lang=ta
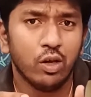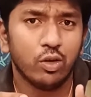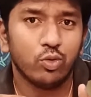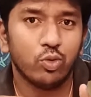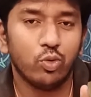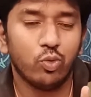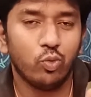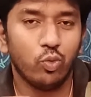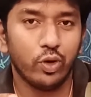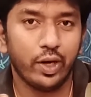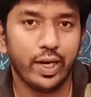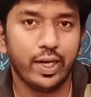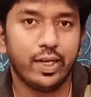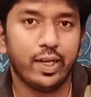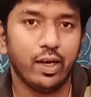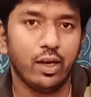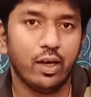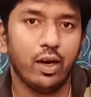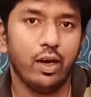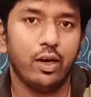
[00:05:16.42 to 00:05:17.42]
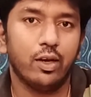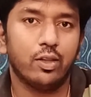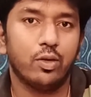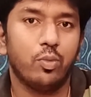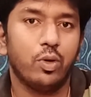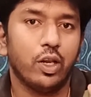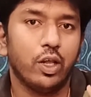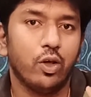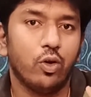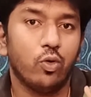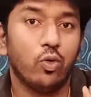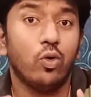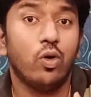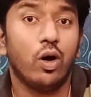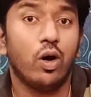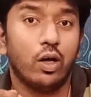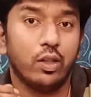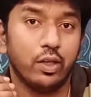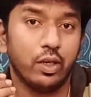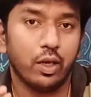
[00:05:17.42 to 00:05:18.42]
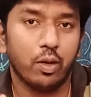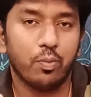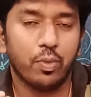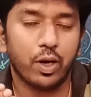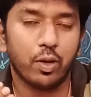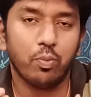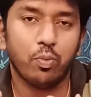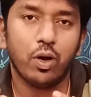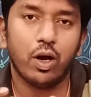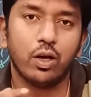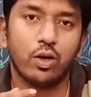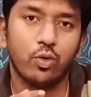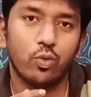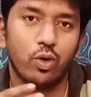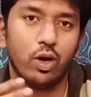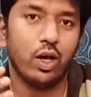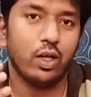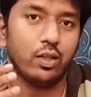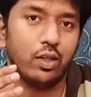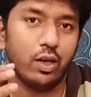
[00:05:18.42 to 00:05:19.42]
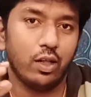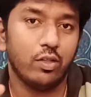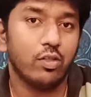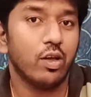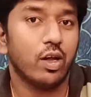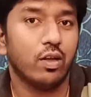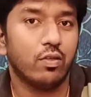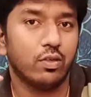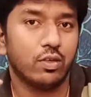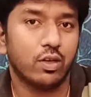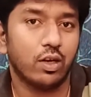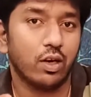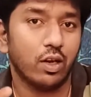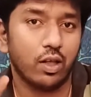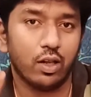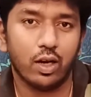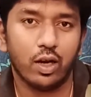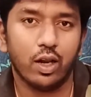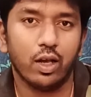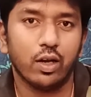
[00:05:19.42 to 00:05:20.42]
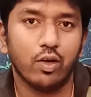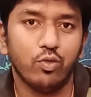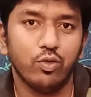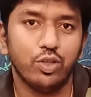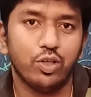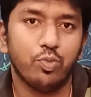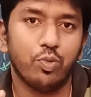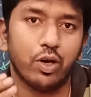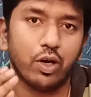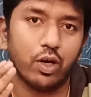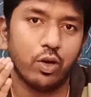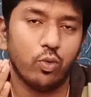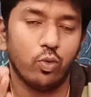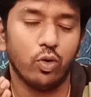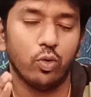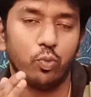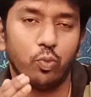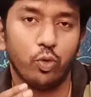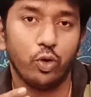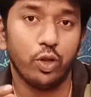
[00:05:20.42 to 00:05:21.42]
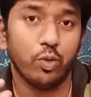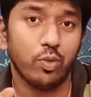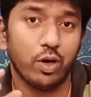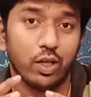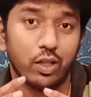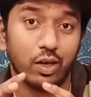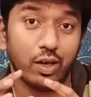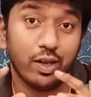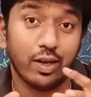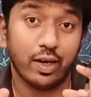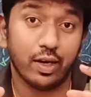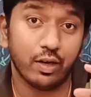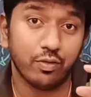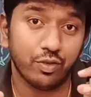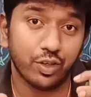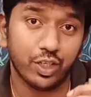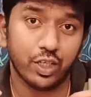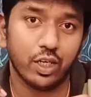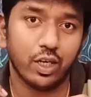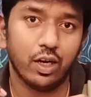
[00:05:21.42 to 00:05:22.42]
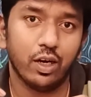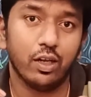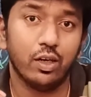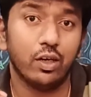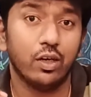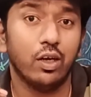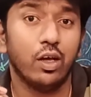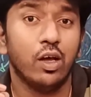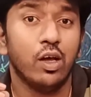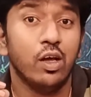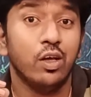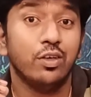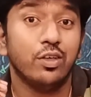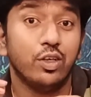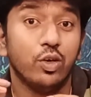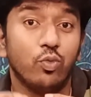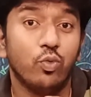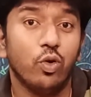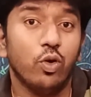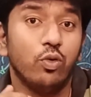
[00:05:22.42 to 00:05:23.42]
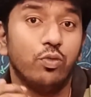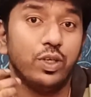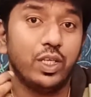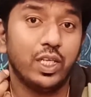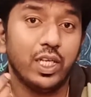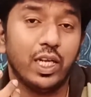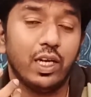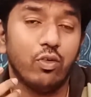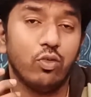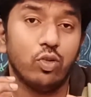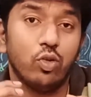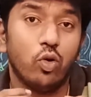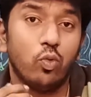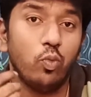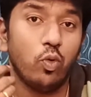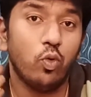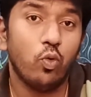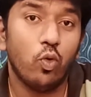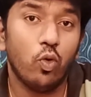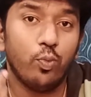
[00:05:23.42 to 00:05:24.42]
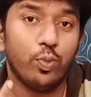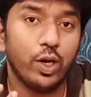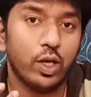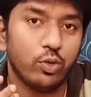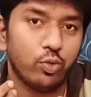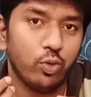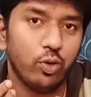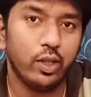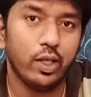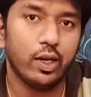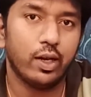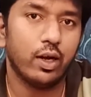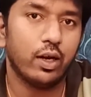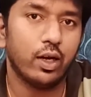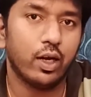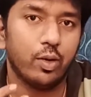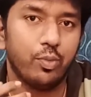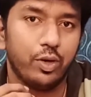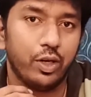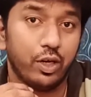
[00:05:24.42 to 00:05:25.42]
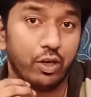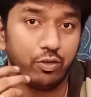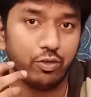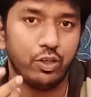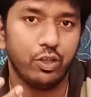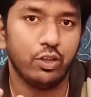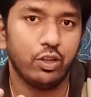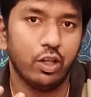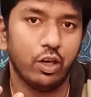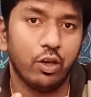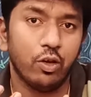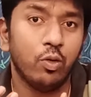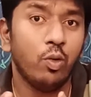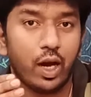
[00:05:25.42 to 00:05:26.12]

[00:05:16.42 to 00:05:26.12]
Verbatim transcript: ஸோ ஒரே டேக்கில் எடுத்த மாதிரியே இருக்கும் அது நீங்கள் நீங்கள் படம் பார்க்கக்குள்ள அந்த லென்த்தியான வசனங்களை நல்லா கவனித்து பாருங்கள் உங்களுக்கு புரியும் அதில் என்னென்ன விஷயங்கள் இருக்குது எவ்வளோ விஷயங்களை வந்து ரொம்ப ஓப்பனாக சொல்லியிருக்காங்க அப்படின்ற விஷயம் தெரியும்